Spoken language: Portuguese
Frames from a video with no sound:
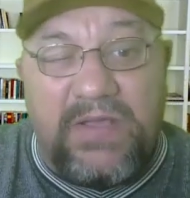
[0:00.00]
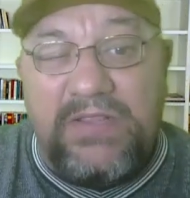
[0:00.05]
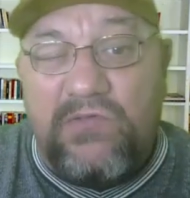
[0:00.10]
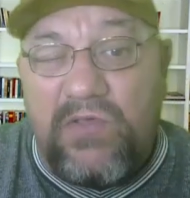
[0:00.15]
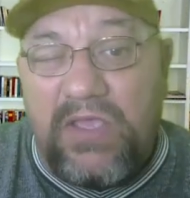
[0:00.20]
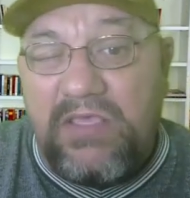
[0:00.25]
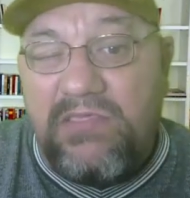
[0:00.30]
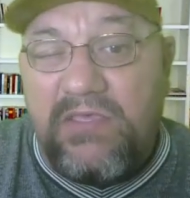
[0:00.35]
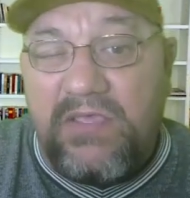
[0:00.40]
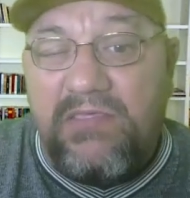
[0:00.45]

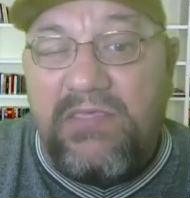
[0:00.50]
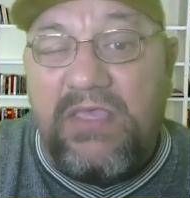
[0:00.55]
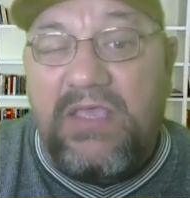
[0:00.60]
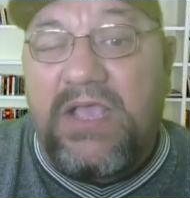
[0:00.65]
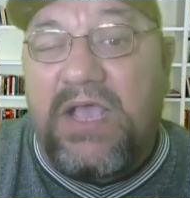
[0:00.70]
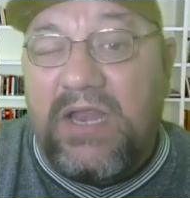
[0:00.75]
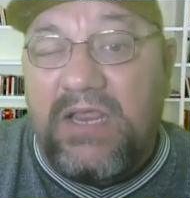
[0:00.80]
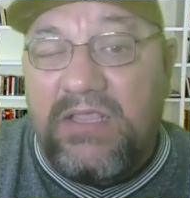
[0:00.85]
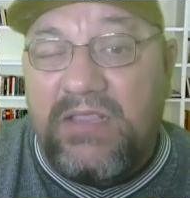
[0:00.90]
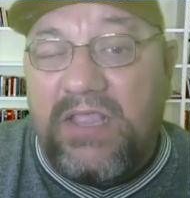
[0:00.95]
Que é uma
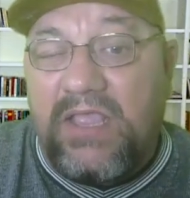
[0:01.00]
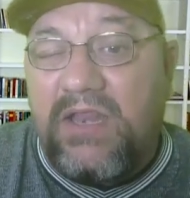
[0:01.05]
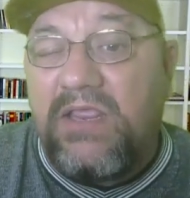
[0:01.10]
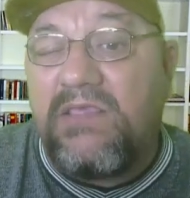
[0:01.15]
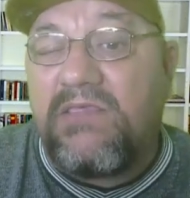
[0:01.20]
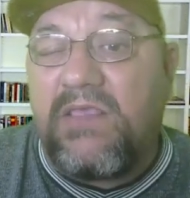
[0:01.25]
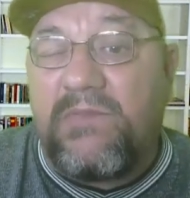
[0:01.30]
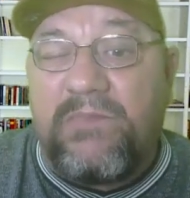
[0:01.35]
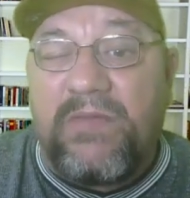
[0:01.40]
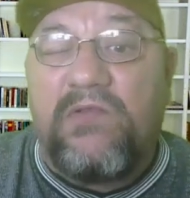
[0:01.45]
doença que se
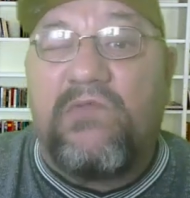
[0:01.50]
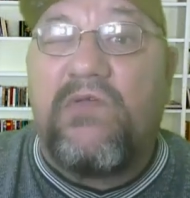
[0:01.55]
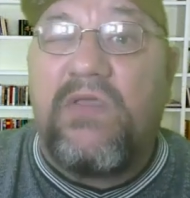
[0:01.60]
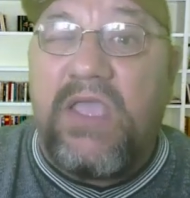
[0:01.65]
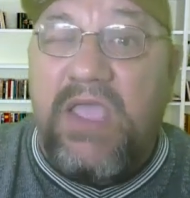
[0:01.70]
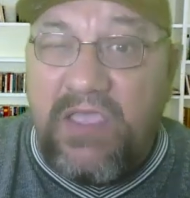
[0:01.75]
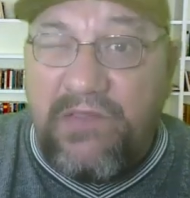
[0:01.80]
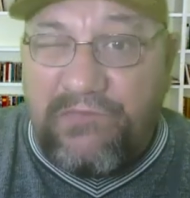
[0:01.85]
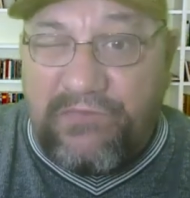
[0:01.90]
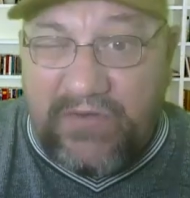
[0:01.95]

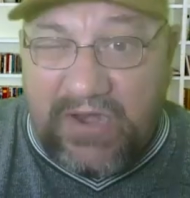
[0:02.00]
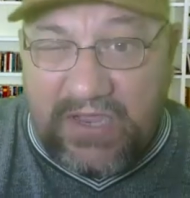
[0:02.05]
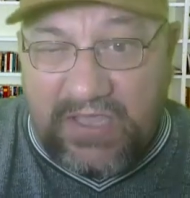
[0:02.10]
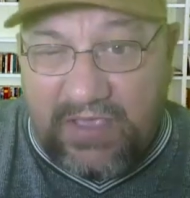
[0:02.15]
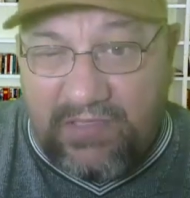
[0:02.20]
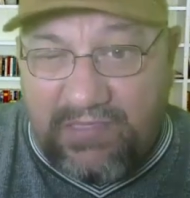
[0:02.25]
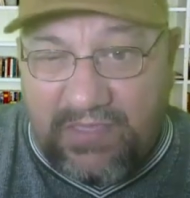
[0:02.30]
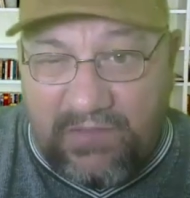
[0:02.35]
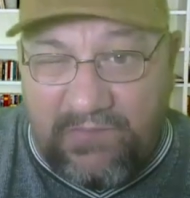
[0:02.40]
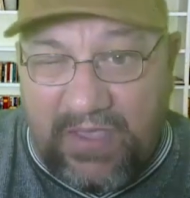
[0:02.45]
caracteriza pelo
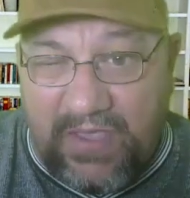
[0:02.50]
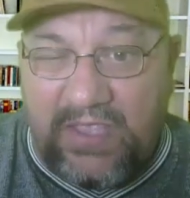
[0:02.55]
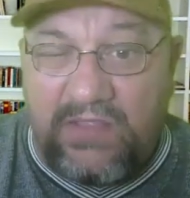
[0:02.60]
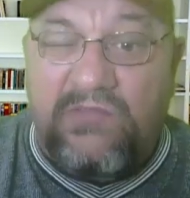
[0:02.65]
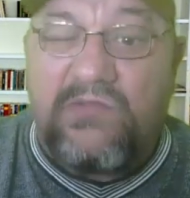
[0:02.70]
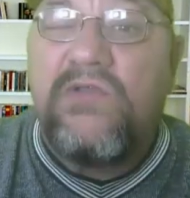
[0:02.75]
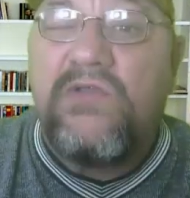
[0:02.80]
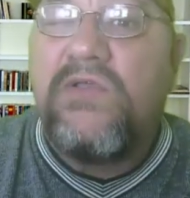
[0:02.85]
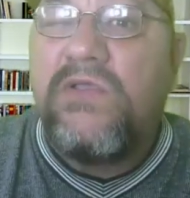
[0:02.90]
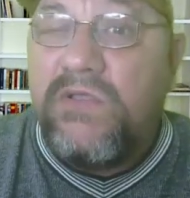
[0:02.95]

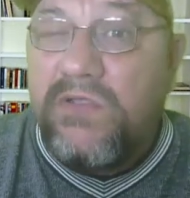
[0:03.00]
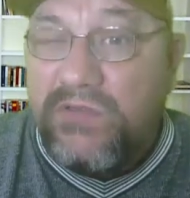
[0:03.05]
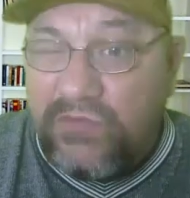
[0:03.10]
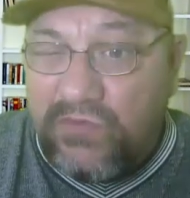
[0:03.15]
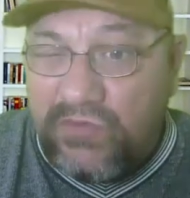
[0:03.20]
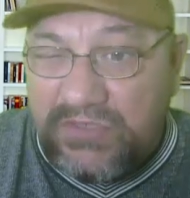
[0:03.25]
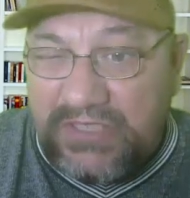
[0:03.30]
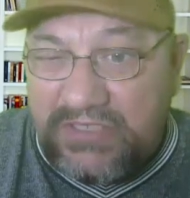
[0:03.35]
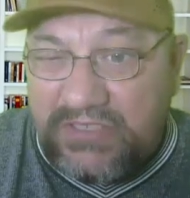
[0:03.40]
enfraquecimento